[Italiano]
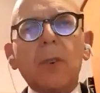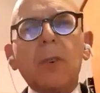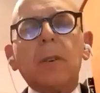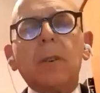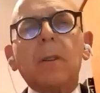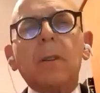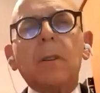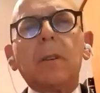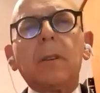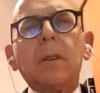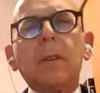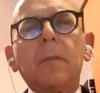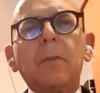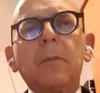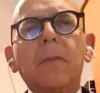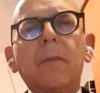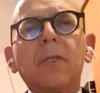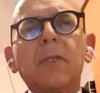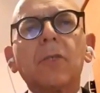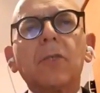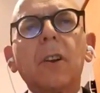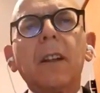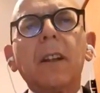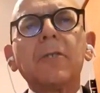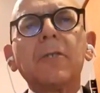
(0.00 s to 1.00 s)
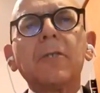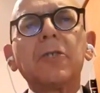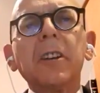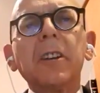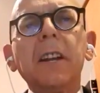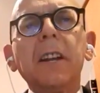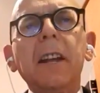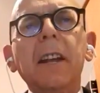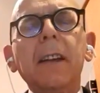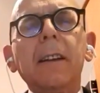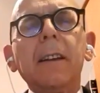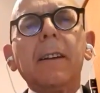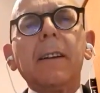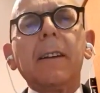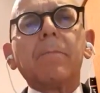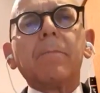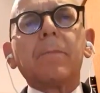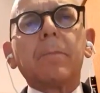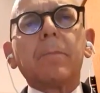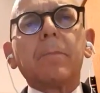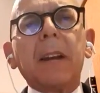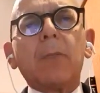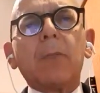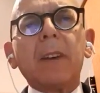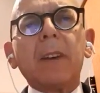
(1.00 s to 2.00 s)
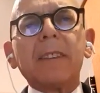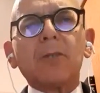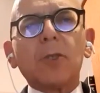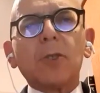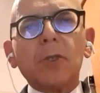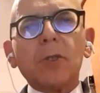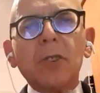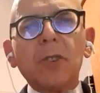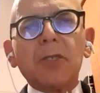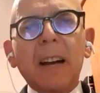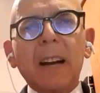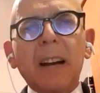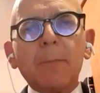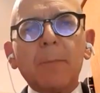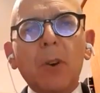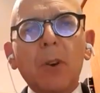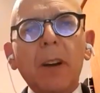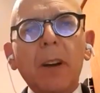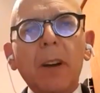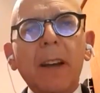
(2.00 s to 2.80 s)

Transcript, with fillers: eh, il professor Lancini per questo diciamo,